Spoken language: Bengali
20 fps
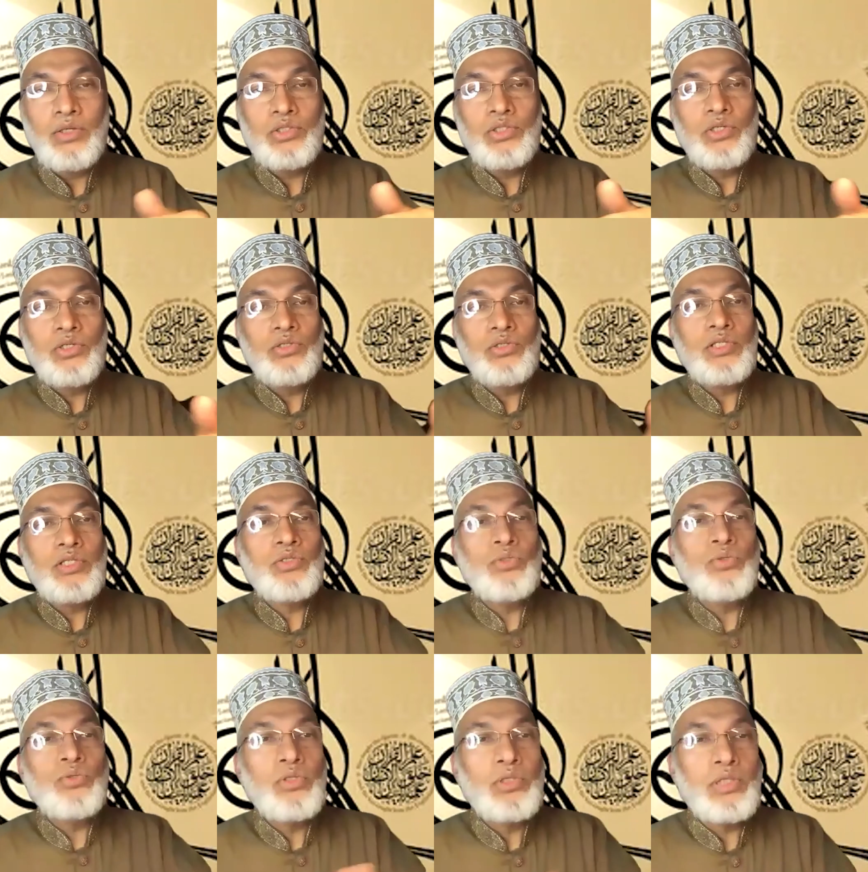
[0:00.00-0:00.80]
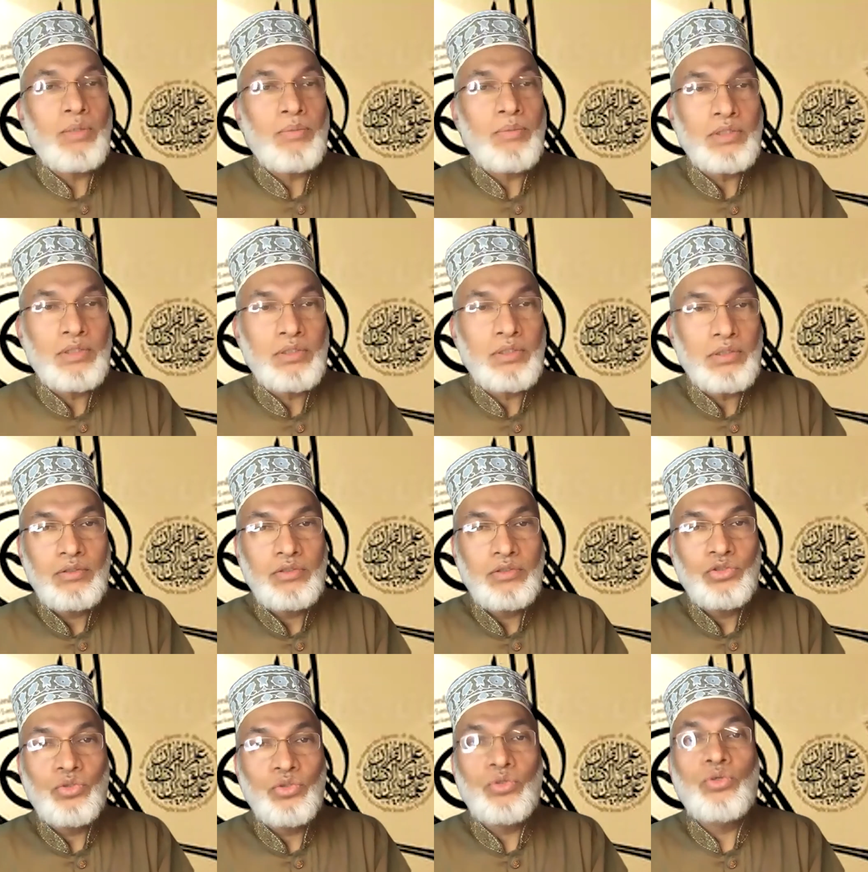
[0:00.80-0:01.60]
জন্য সুন্নত নামাজের
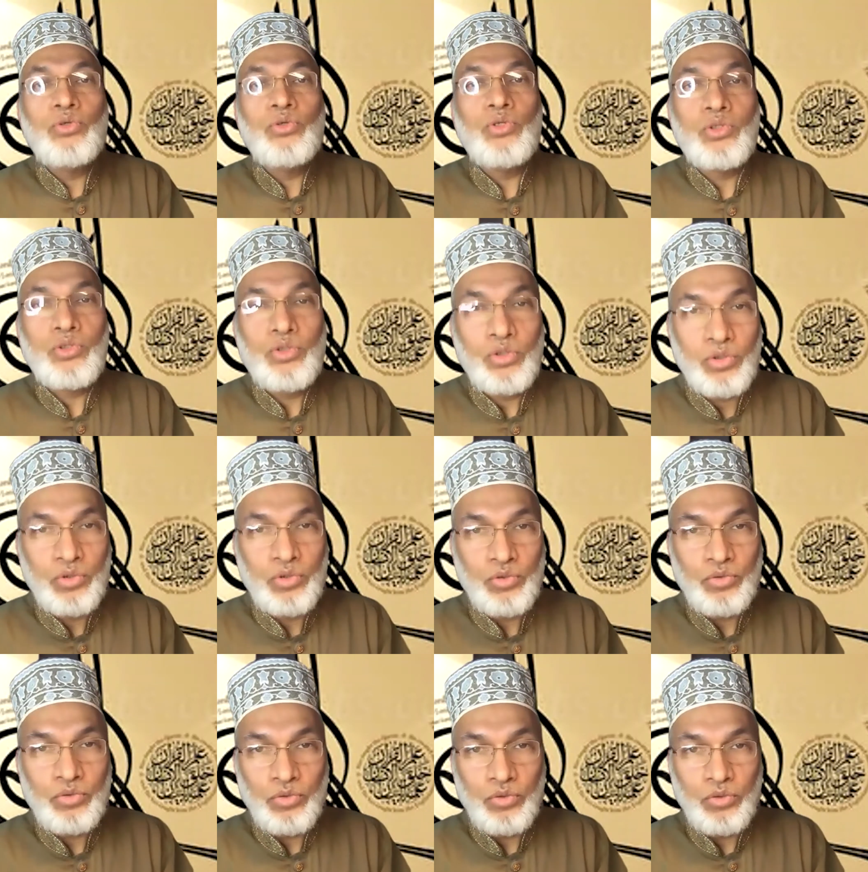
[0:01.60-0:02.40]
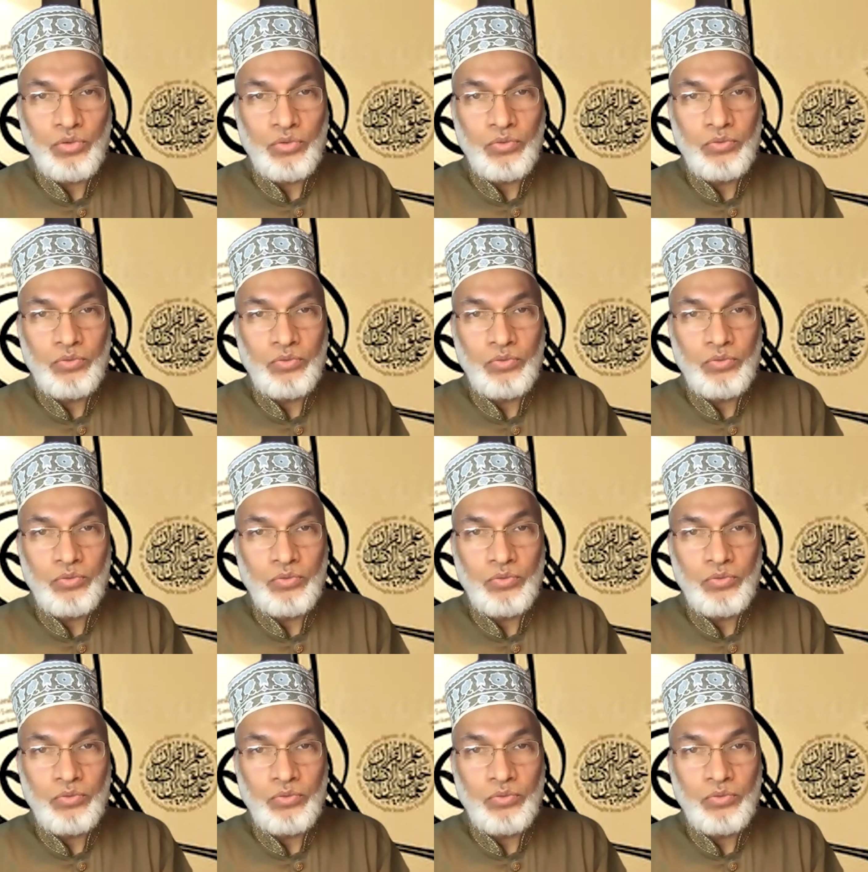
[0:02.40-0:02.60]
জরুরত কতটুকু